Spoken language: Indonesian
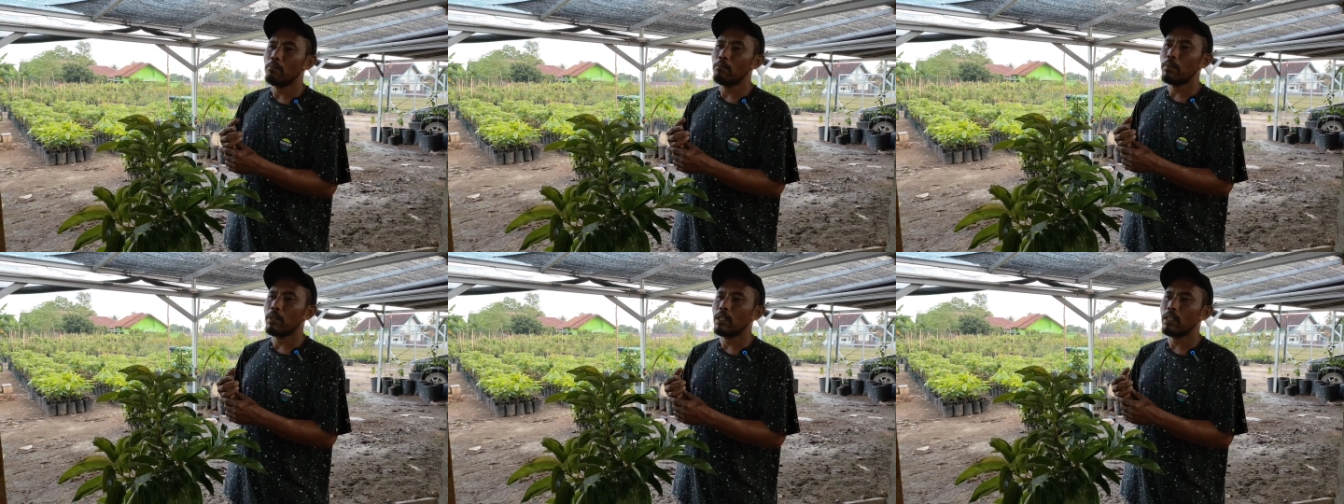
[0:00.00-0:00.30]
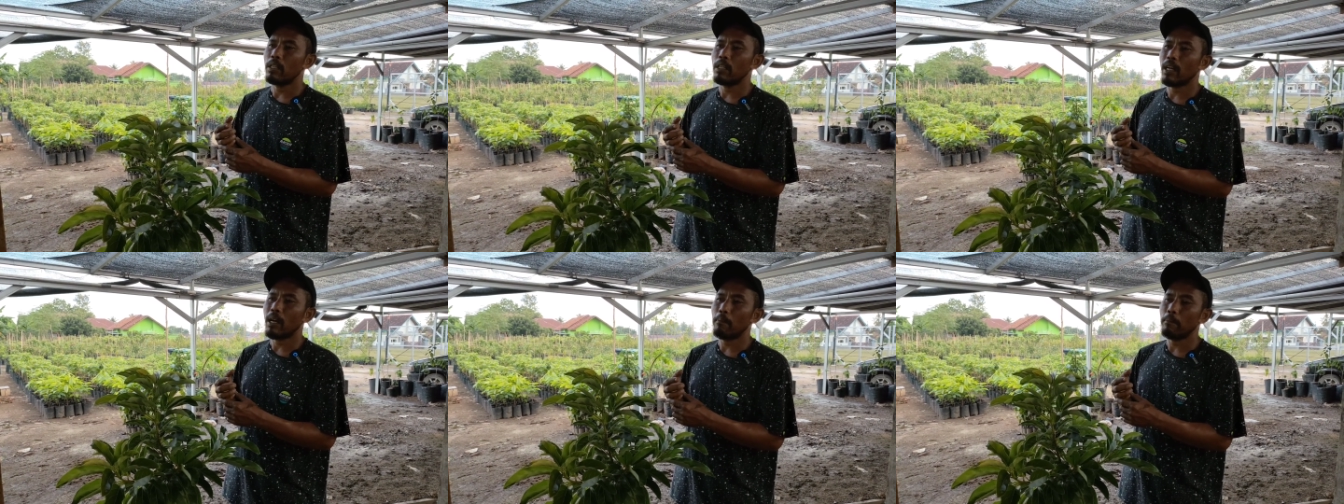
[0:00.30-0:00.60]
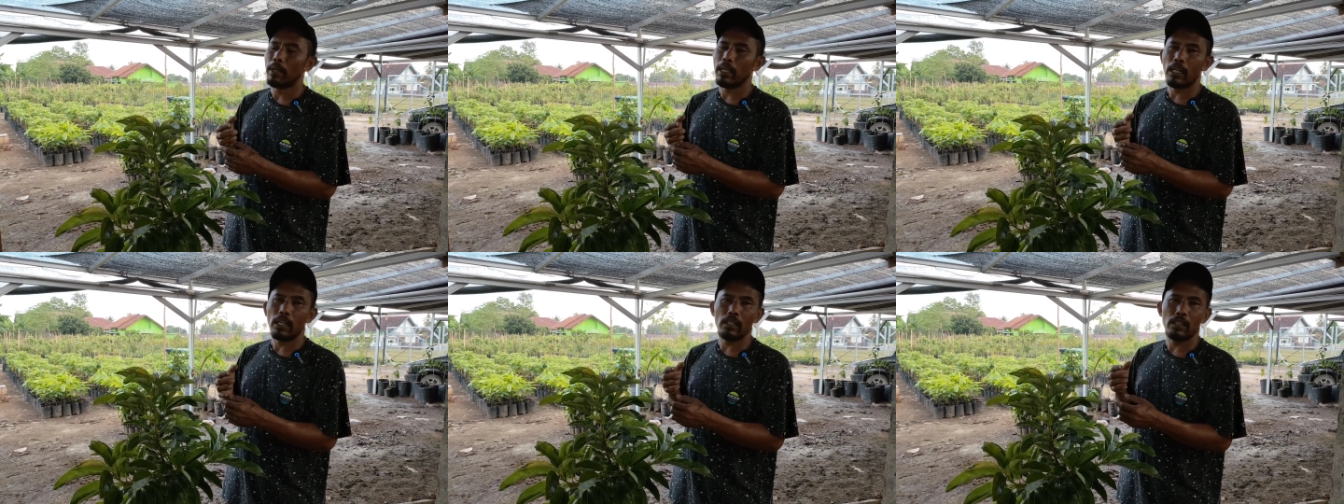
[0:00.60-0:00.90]

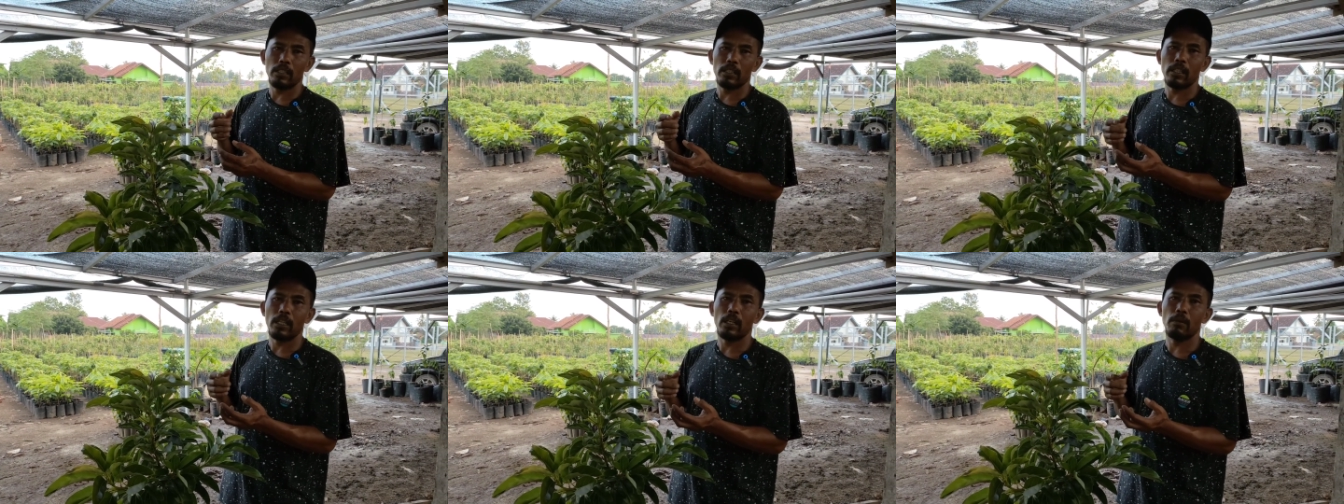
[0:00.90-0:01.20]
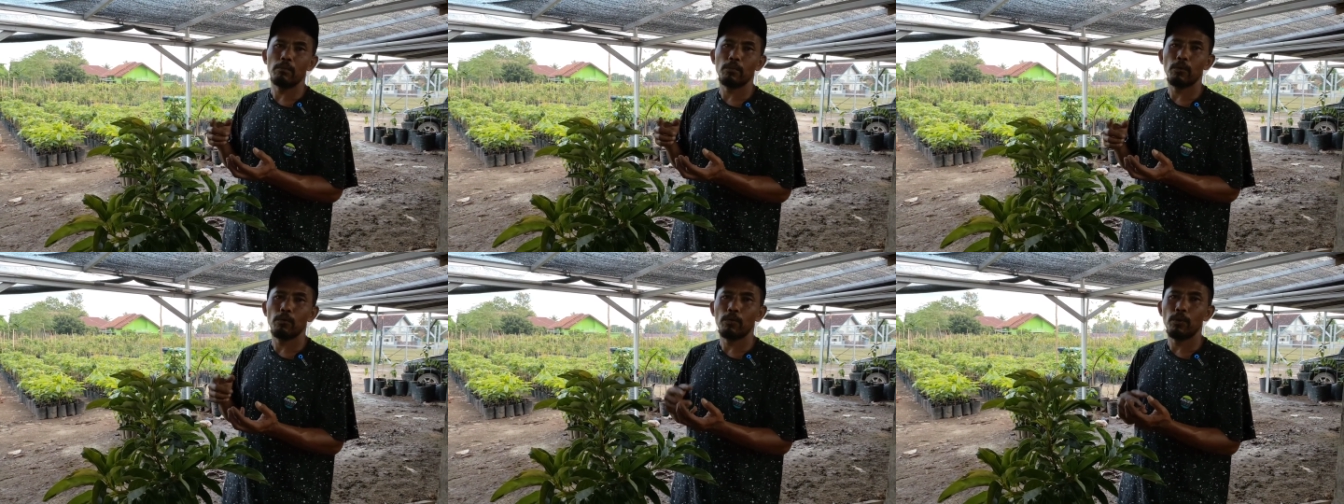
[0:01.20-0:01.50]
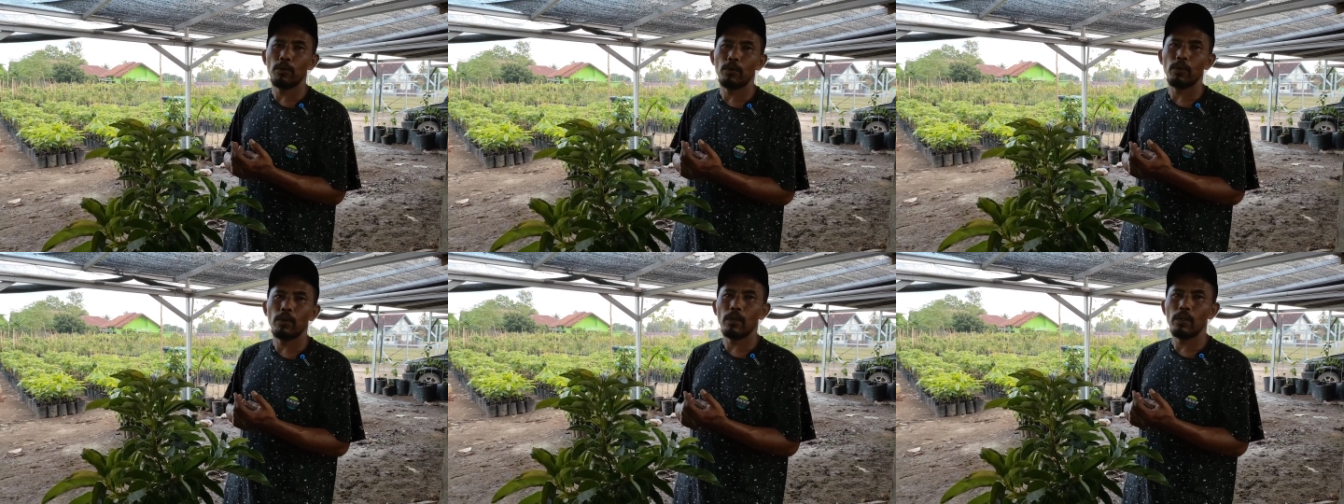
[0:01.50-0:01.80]
mengaplikasikan
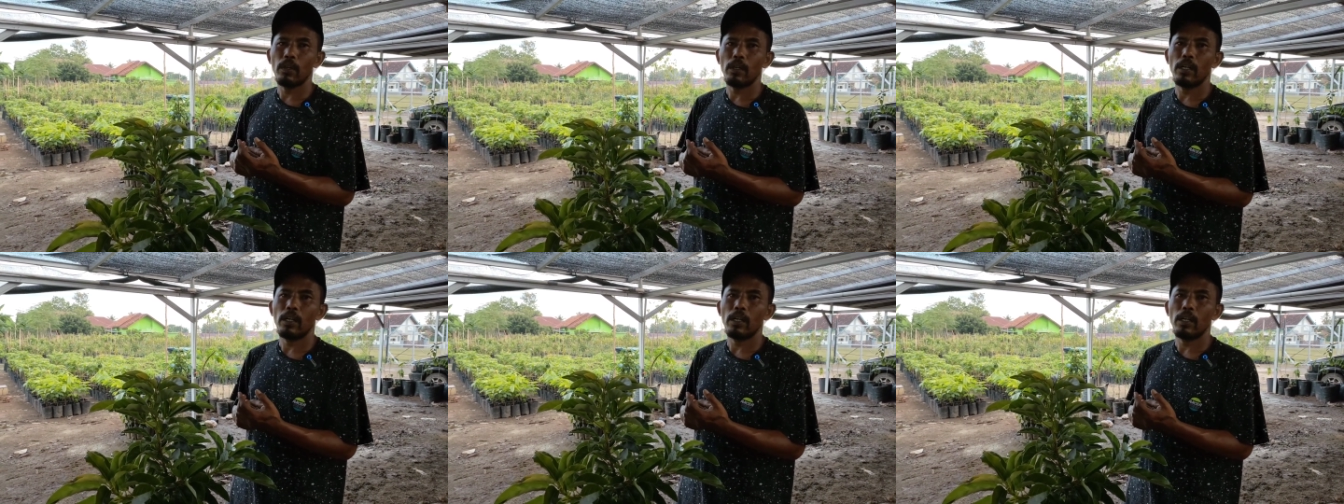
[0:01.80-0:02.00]
pupuk